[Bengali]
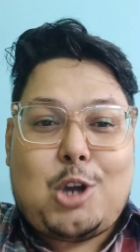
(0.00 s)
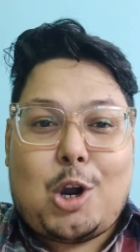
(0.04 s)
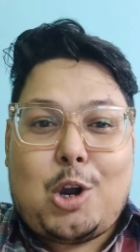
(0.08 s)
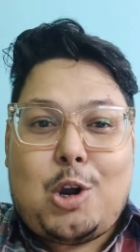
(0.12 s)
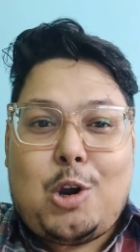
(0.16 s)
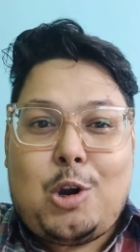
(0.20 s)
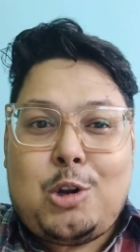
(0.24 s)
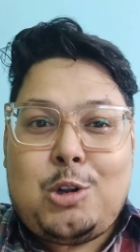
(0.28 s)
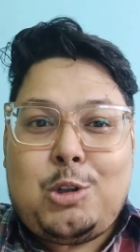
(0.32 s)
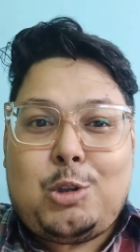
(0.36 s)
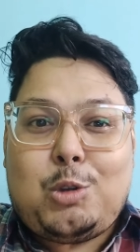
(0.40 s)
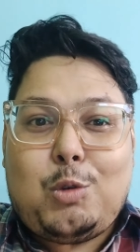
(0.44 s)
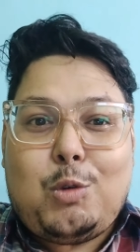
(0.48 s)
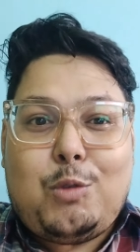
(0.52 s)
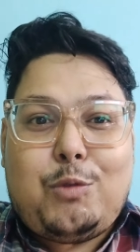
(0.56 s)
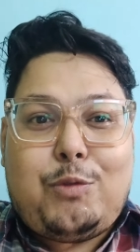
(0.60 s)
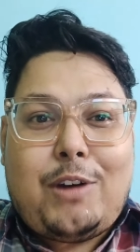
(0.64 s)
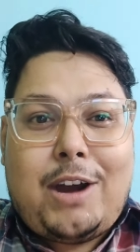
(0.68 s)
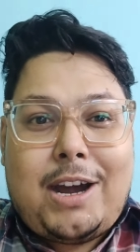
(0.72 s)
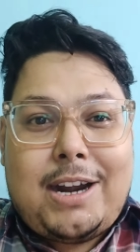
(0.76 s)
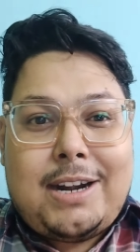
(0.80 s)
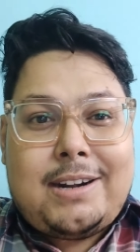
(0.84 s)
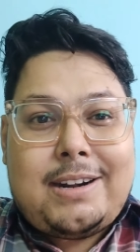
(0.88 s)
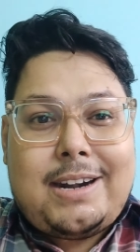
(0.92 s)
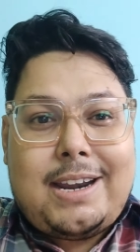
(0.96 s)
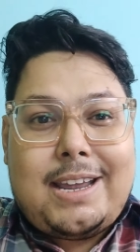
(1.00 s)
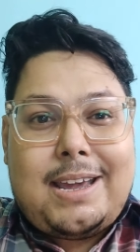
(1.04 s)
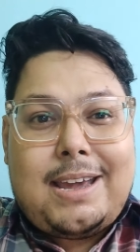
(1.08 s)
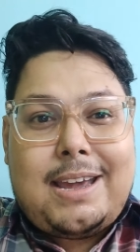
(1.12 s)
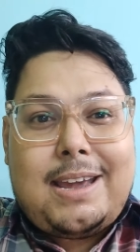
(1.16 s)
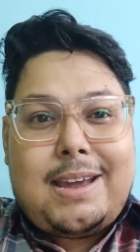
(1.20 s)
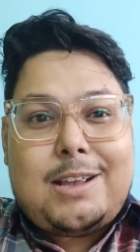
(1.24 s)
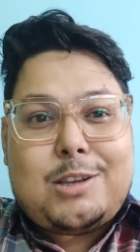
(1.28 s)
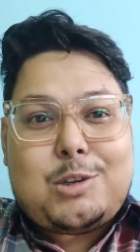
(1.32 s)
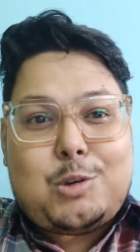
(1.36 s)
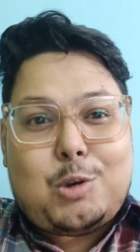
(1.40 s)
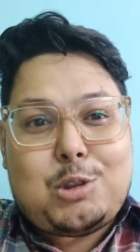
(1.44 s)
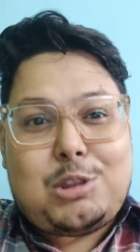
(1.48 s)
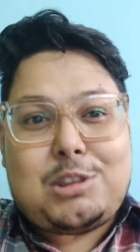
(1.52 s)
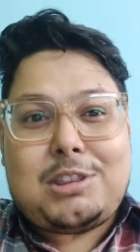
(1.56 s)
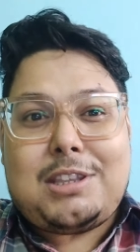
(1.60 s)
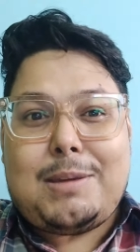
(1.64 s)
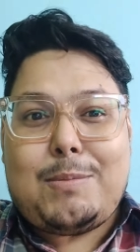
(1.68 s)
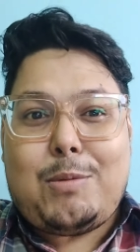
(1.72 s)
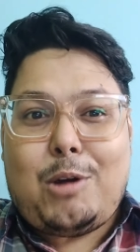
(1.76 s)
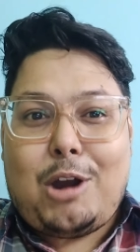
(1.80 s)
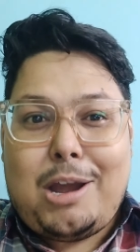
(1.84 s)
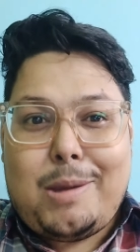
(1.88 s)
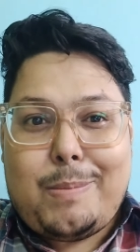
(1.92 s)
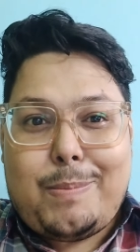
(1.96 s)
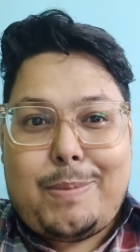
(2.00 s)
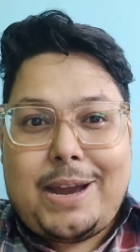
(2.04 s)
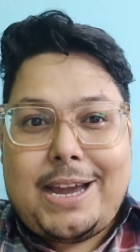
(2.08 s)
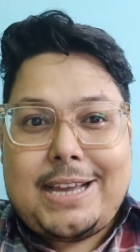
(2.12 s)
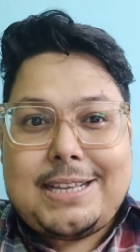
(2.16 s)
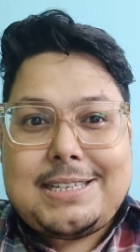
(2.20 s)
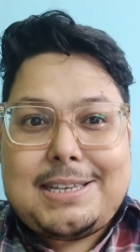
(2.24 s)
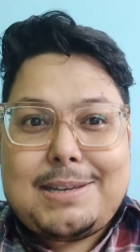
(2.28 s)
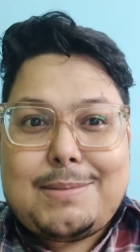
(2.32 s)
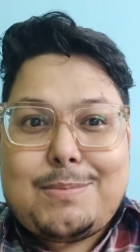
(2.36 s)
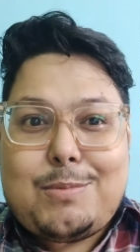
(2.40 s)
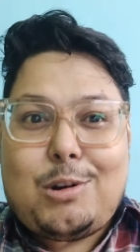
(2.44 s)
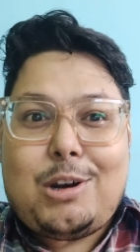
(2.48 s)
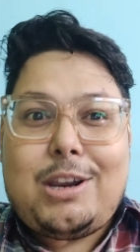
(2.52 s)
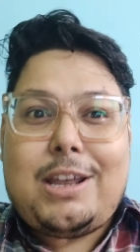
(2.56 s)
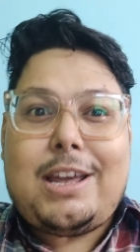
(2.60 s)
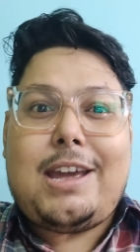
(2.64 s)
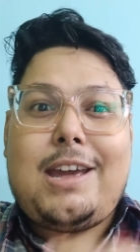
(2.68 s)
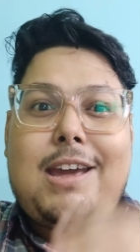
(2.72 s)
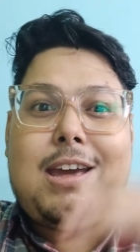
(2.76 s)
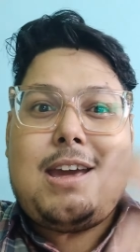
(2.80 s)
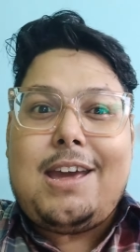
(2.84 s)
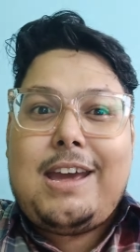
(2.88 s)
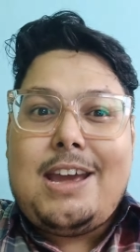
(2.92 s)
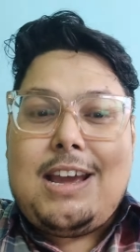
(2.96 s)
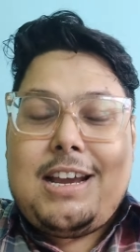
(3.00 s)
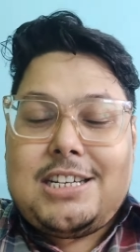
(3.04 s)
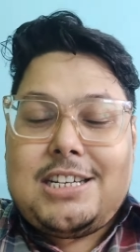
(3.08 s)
যখন তুফান রে সত্যি সত্যি ভয় পাইছি বলে